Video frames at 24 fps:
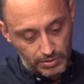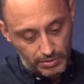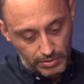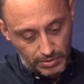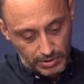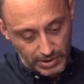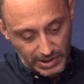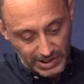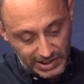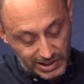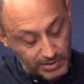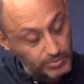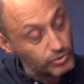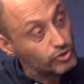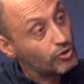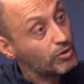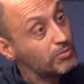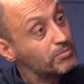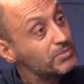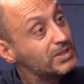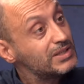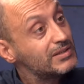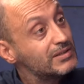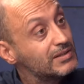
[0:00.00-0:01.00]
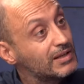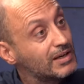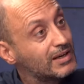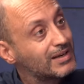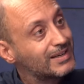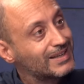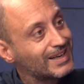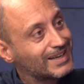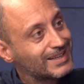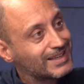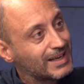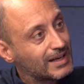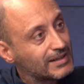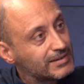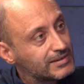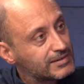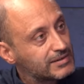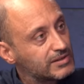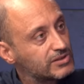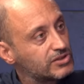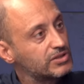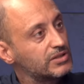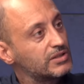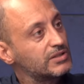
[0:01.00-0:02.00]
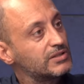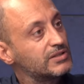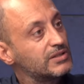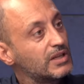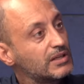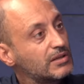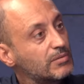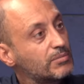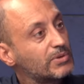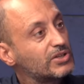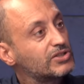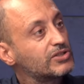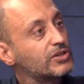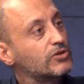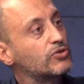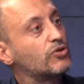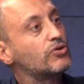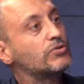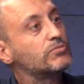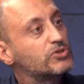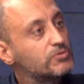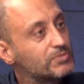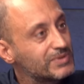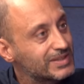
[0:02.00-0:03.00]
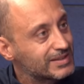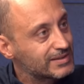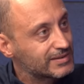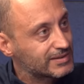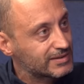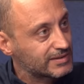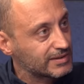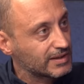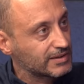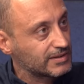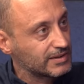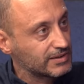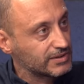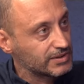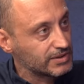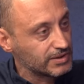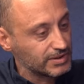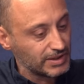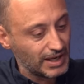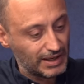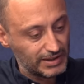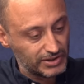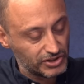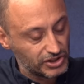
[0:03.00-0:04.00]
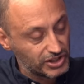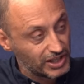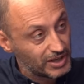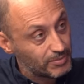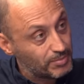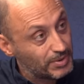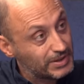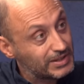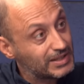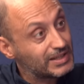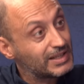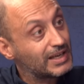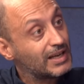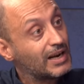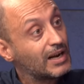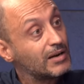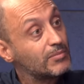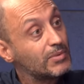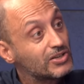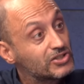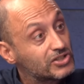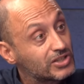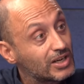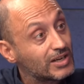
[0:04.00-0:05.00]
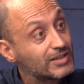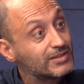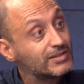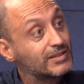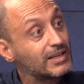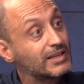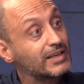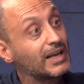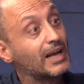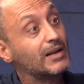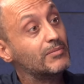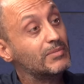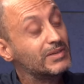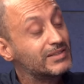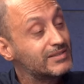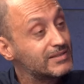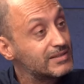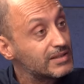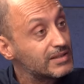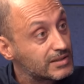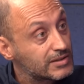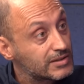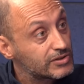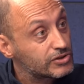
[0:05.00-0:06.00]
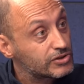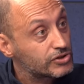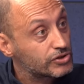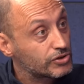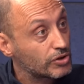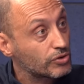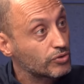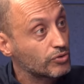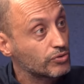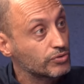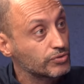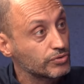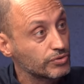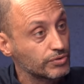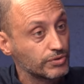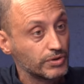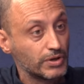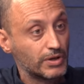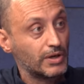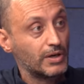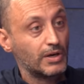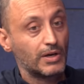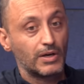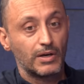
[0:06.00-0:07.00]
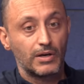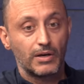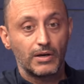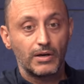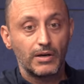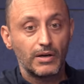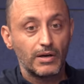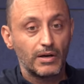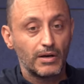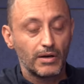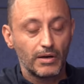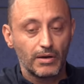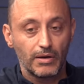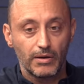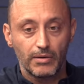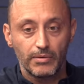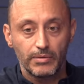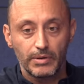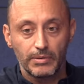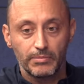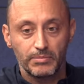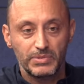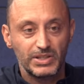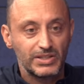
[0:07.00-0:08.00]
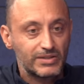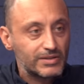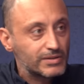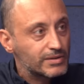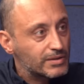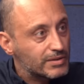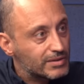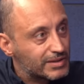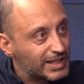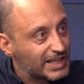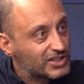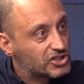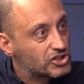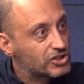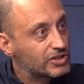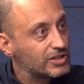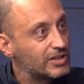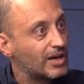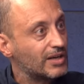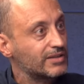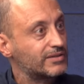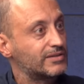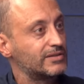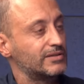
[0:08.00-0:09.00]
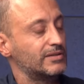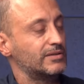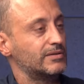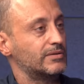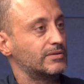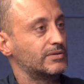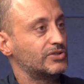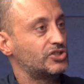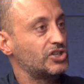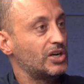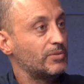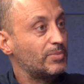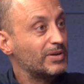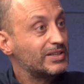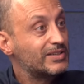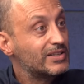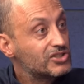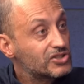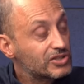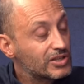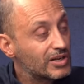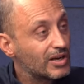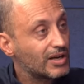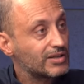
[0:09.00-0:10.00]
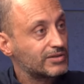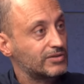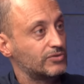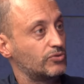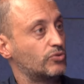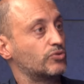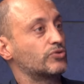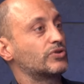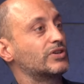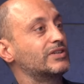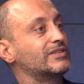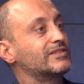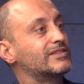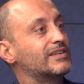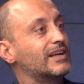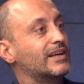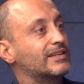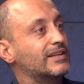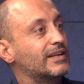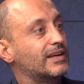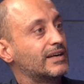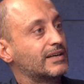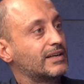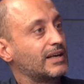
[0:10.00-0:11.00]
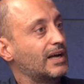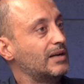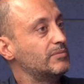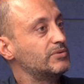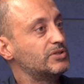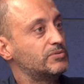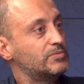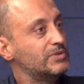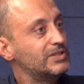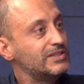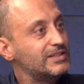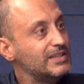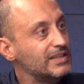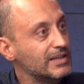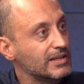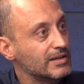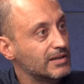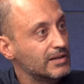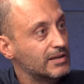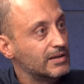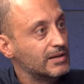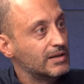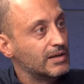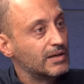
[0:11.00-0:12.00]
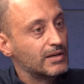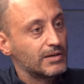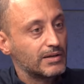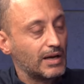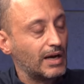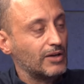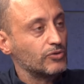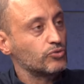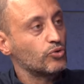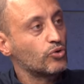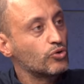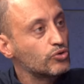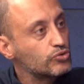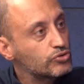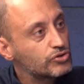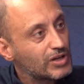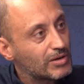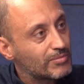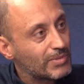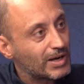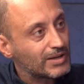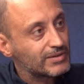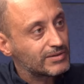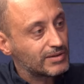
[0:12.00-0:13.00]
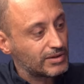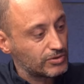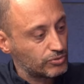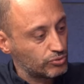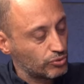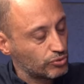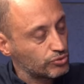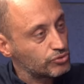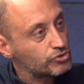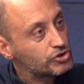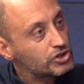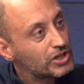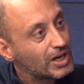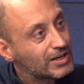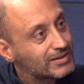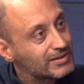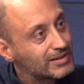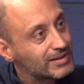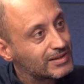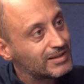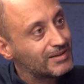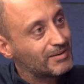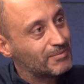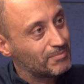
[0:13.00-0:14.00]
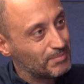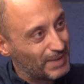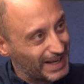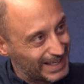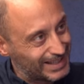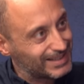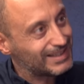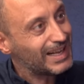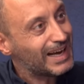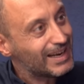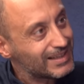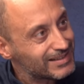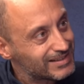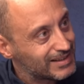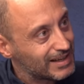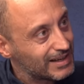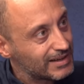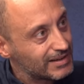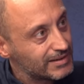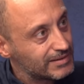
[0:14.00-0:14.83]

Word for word: 2011 yılına kadar kendisi açısından da başarılı olmuş bir strateji. Yani CHP'nin genel başkanlığına gelmesi de Kılıçdaroğlu'nun e, bir teşkilatı, CHP teşkilatını organize ederek gelmiş biri değil. Yani doğru zamanda doğru şartları beklerse